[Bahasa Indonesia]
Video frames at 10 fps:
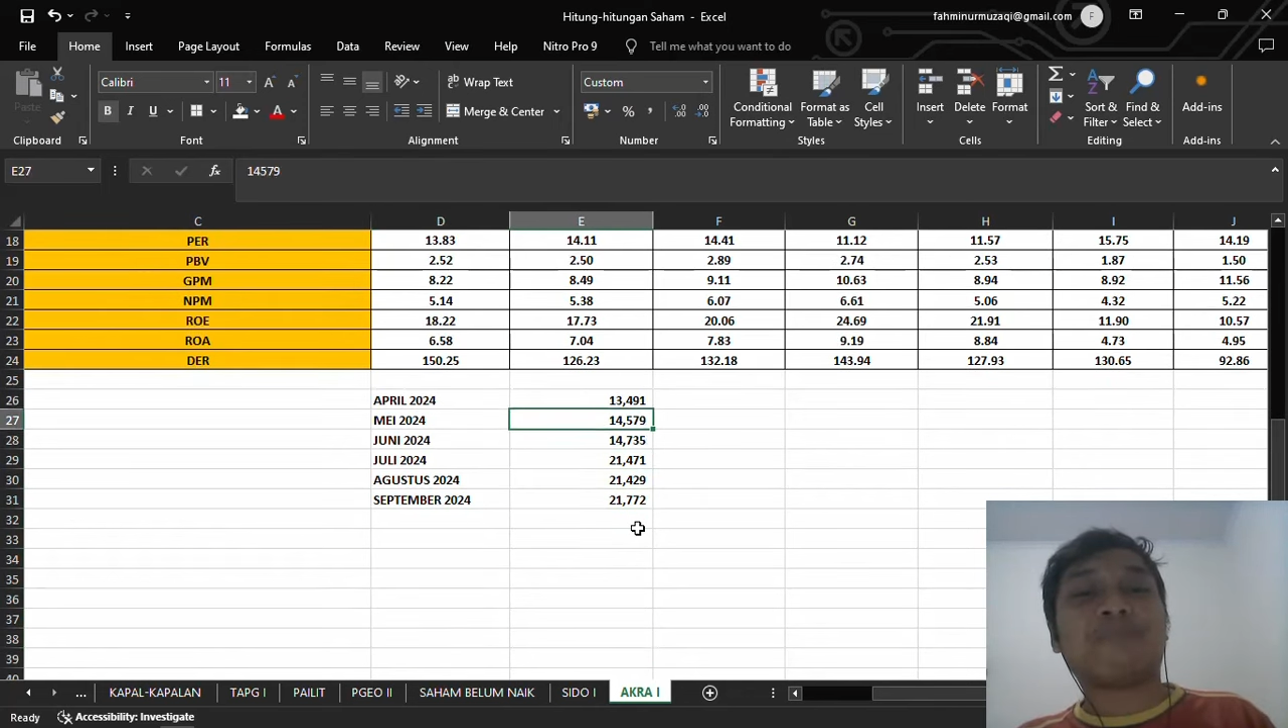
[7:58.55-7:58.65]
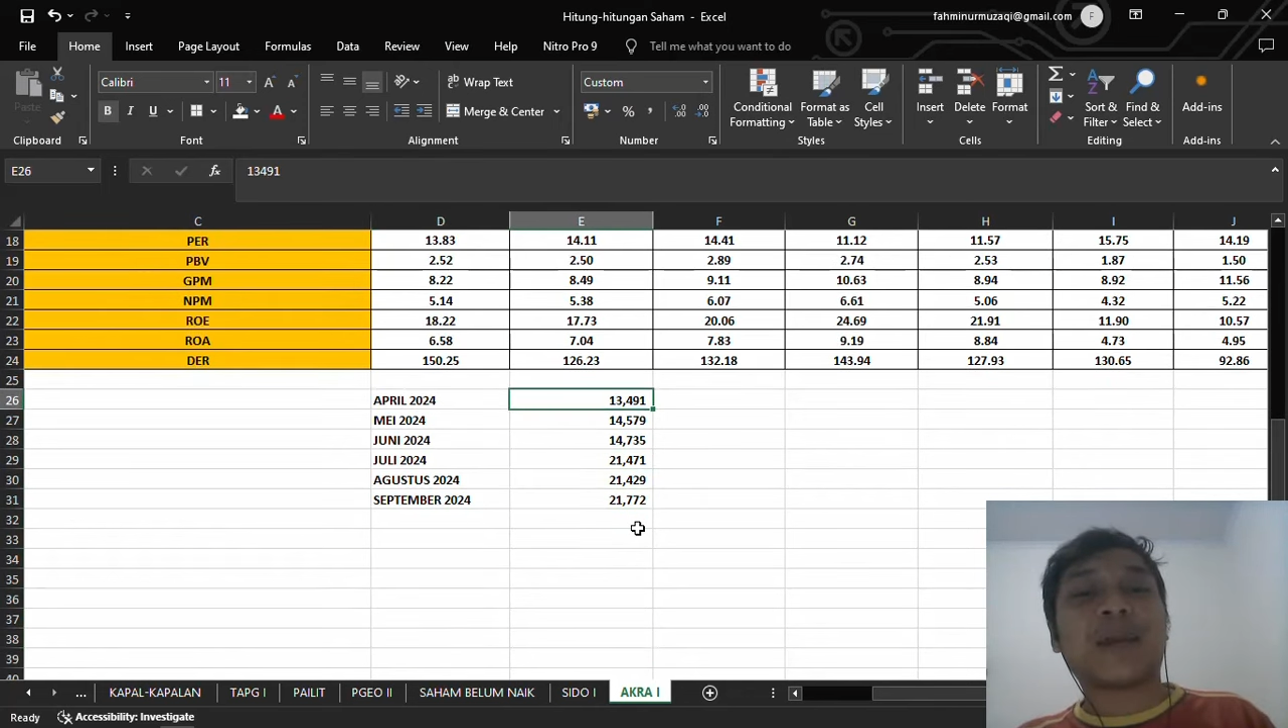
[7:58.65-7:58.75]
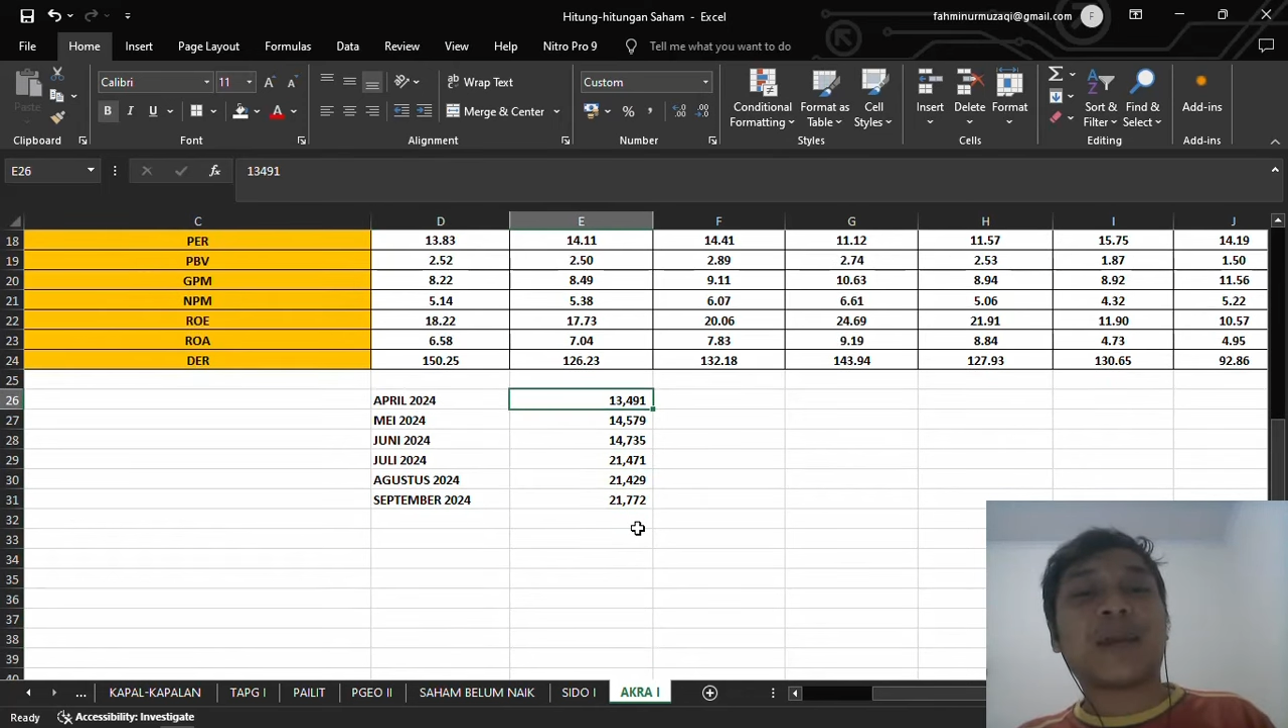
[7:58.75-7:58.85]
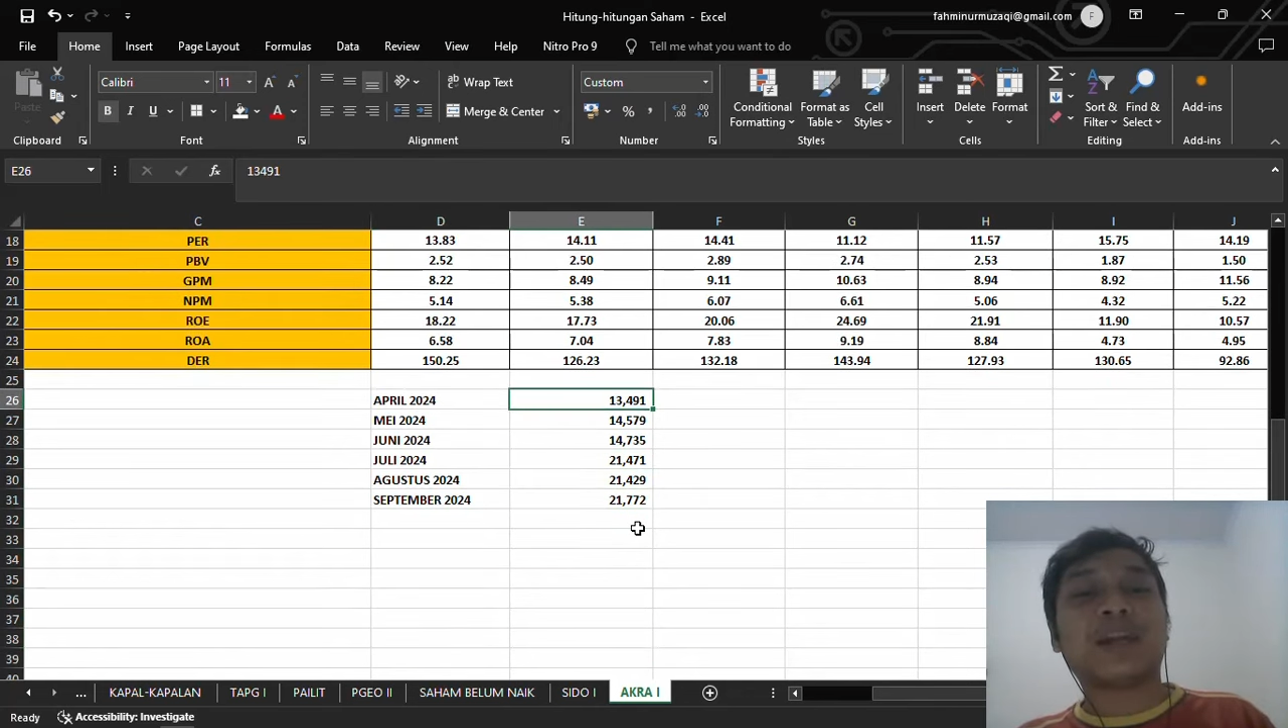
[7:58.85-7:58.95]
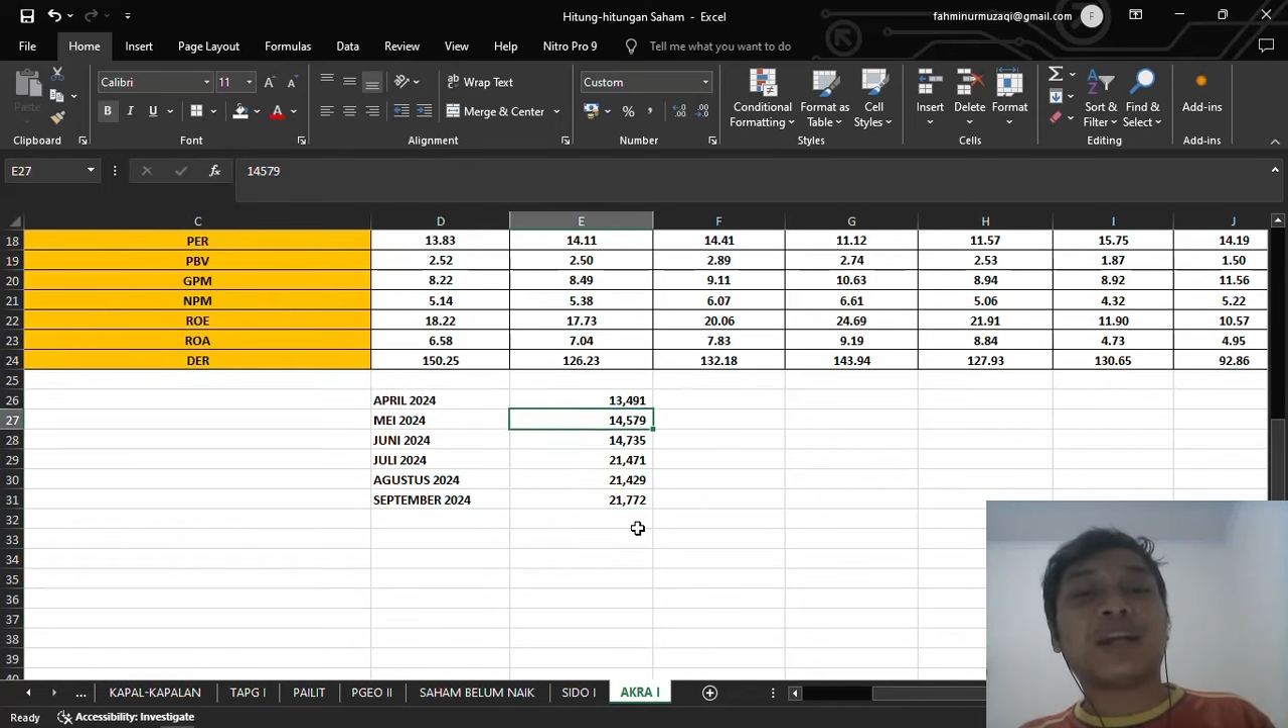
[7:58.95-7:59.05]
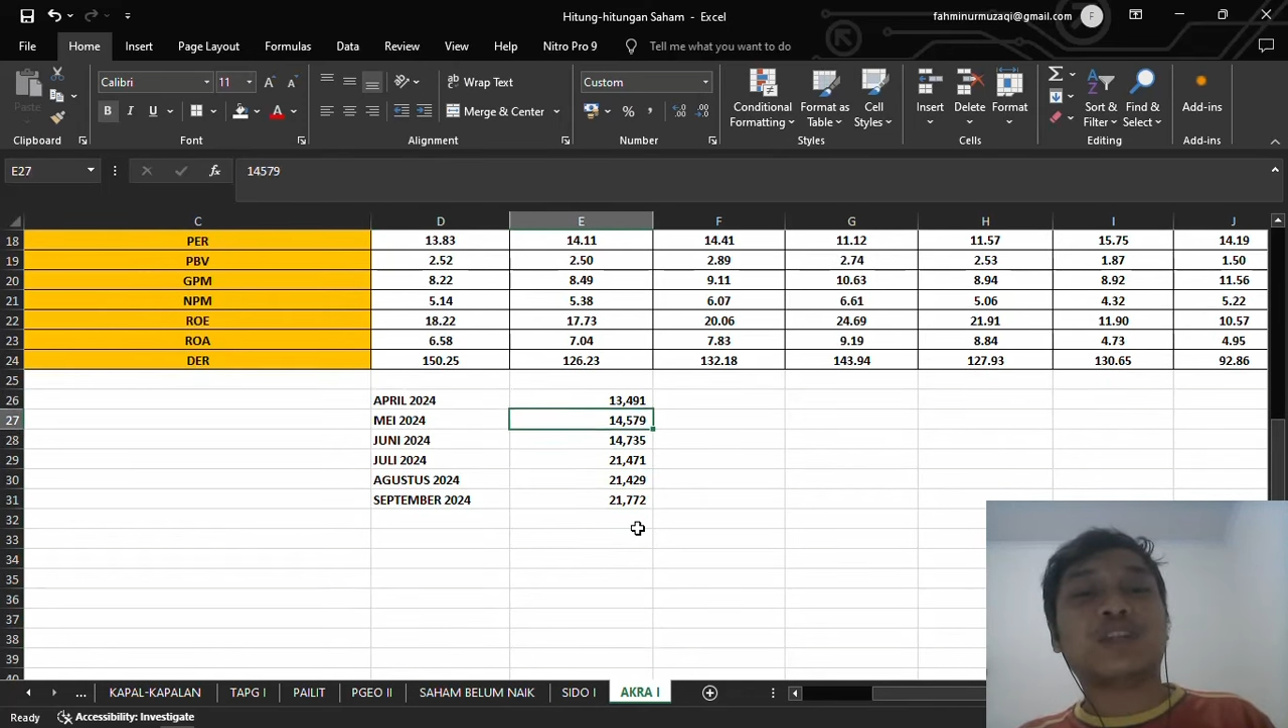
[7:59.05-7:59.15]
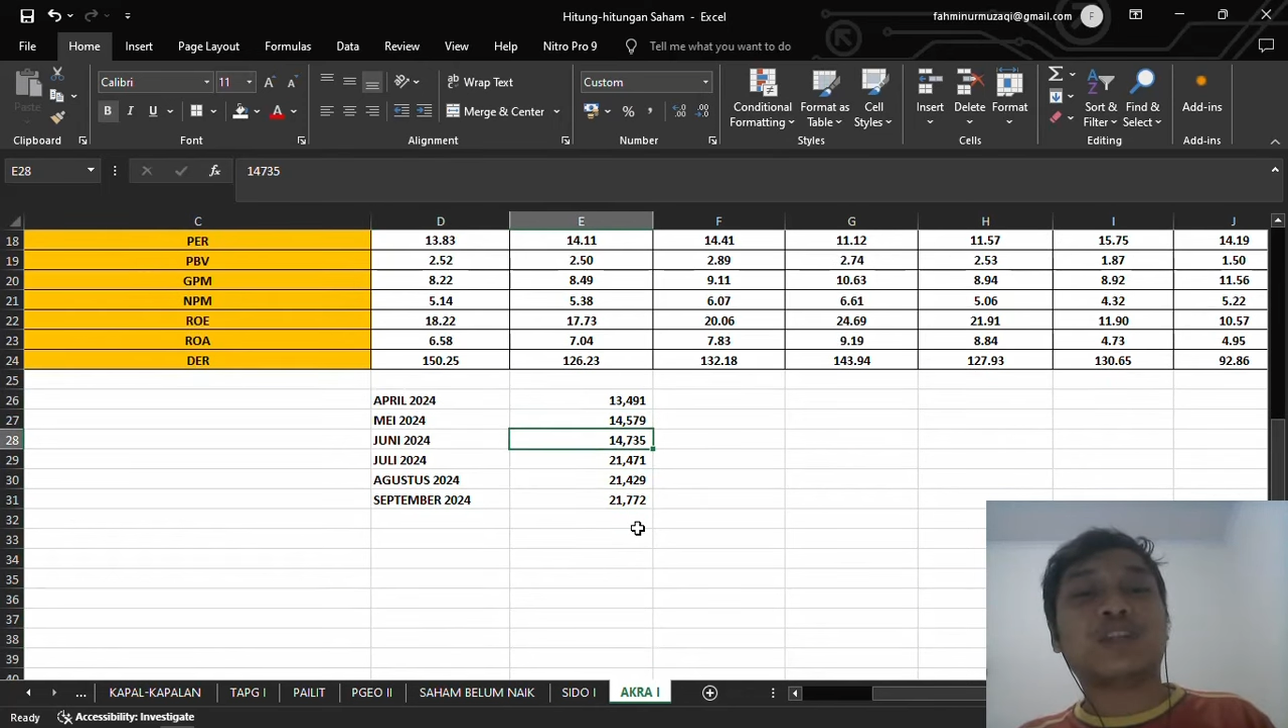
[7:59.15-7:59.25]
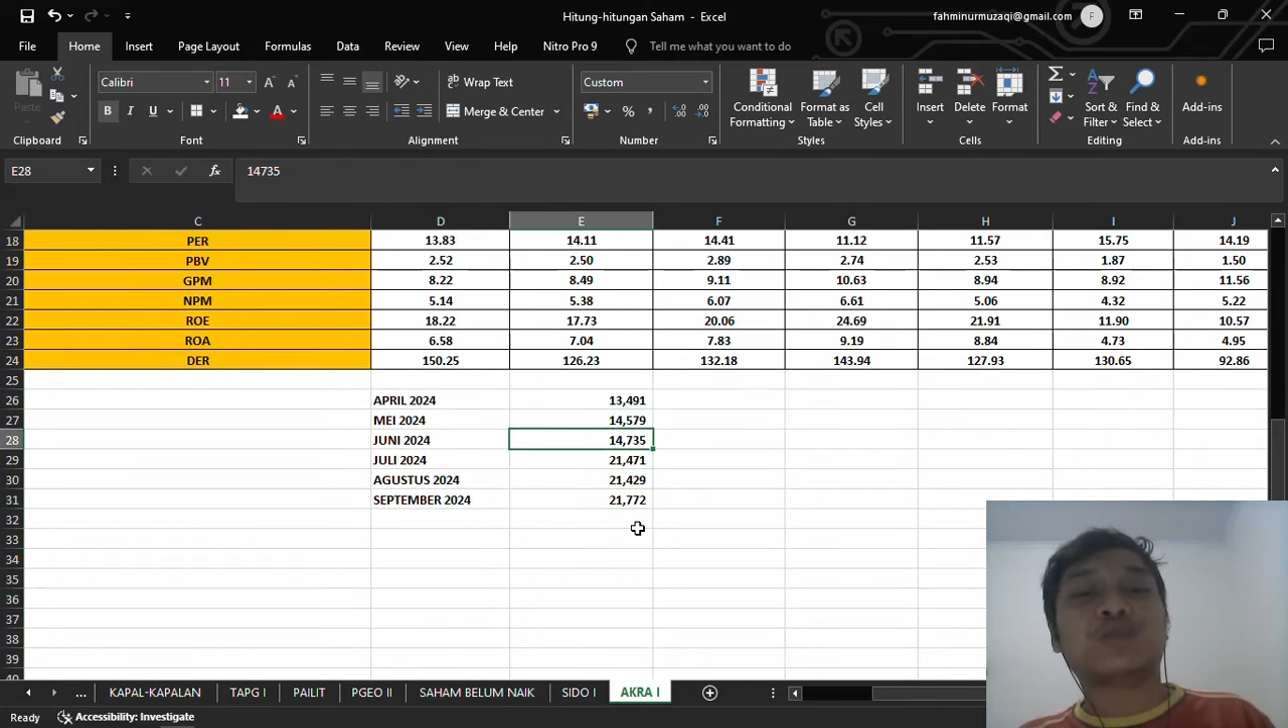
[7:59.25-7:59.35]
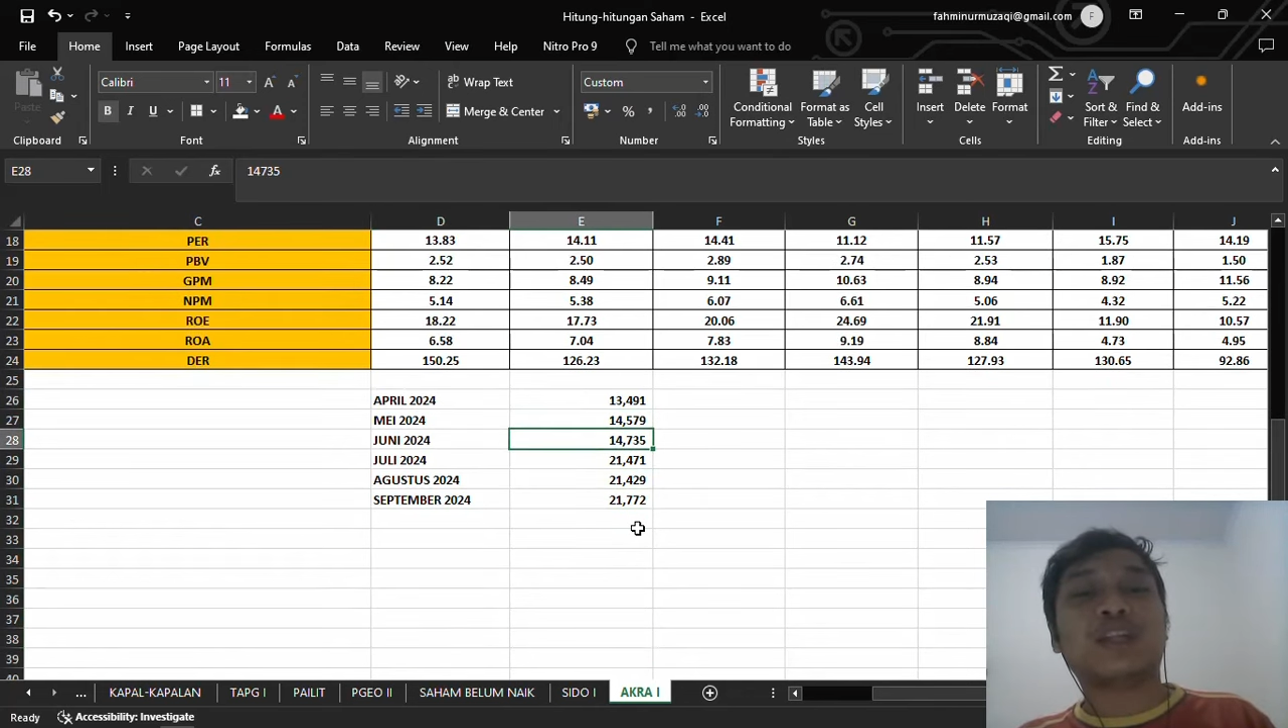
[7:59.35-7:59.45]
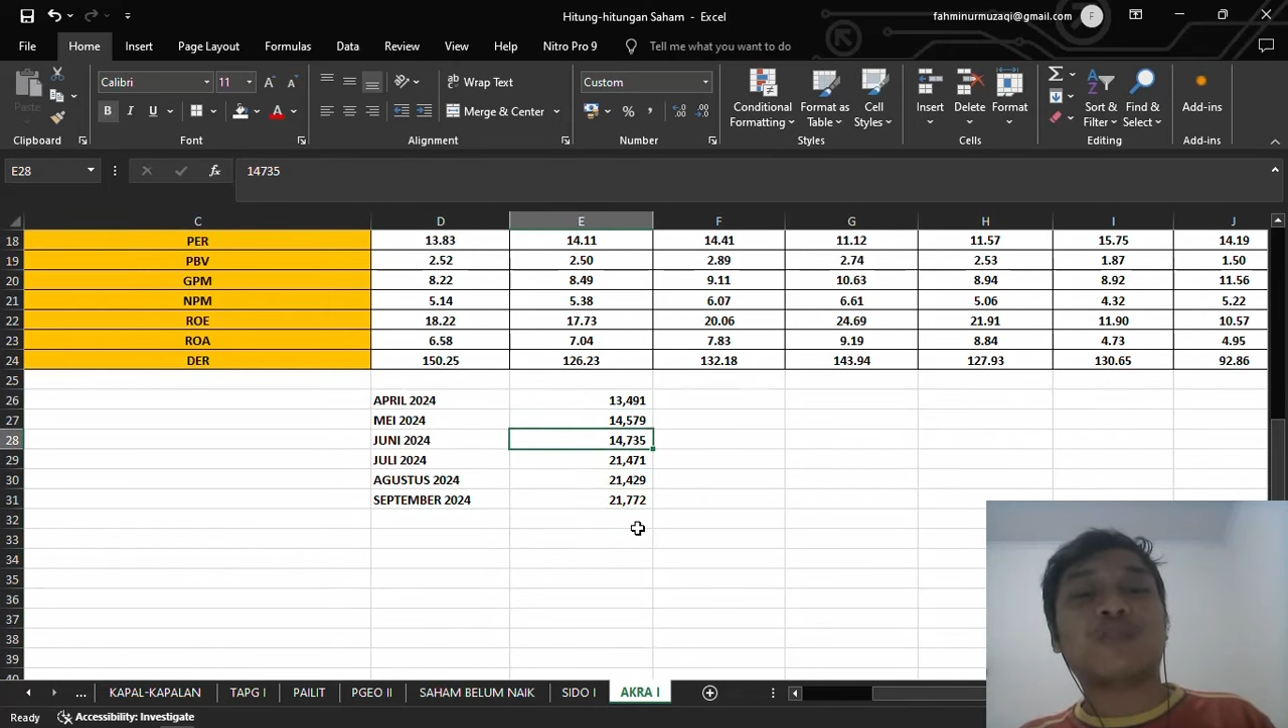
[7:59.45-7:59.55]
Mei,
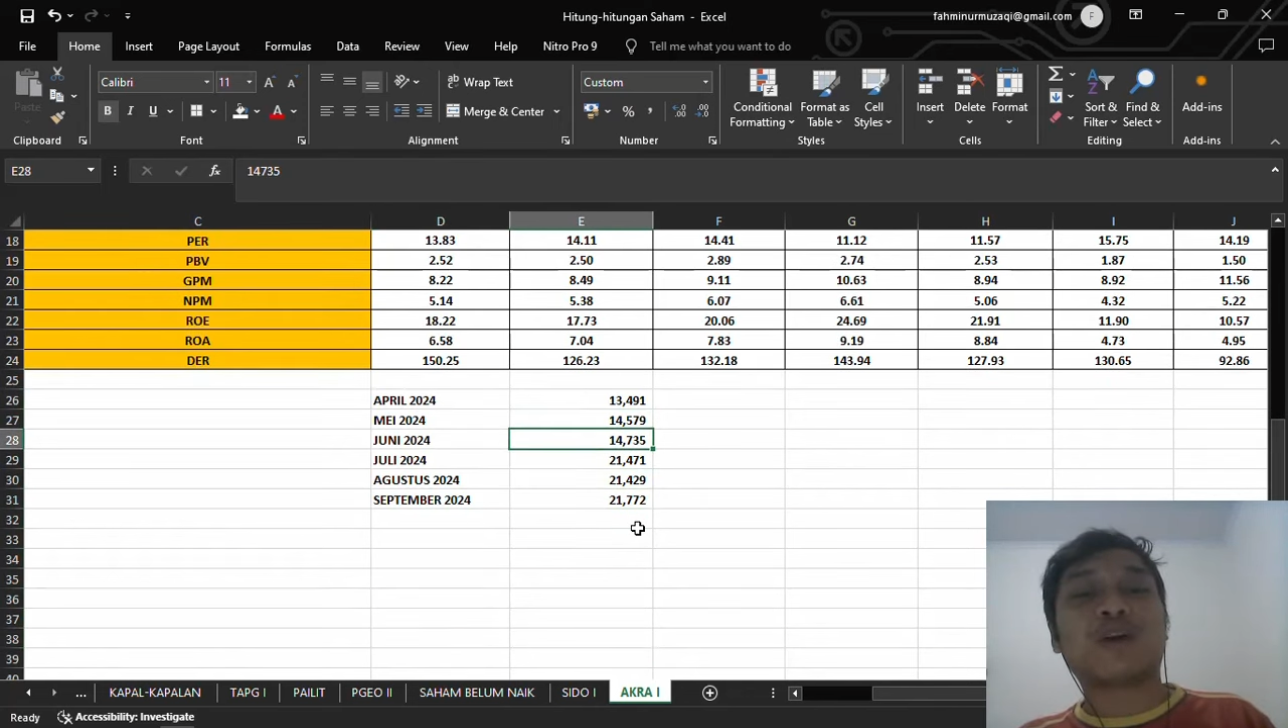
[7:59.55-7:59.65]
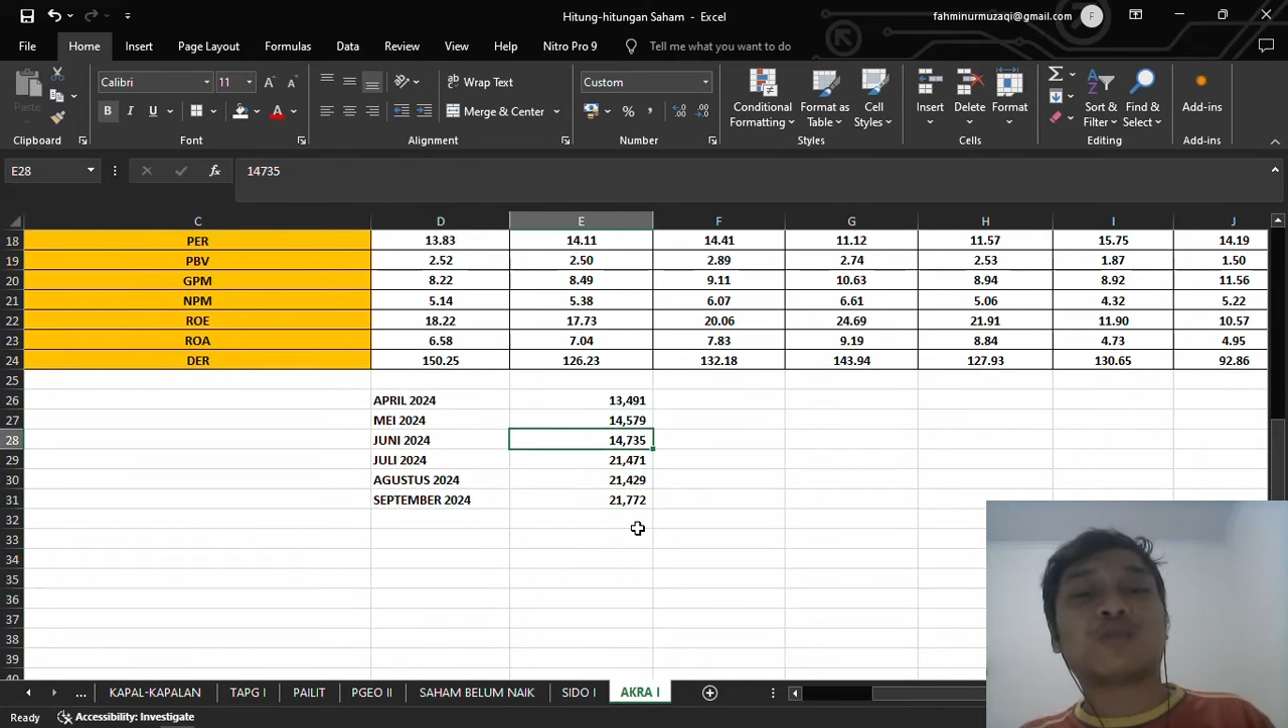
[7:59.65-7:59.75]
dan Juni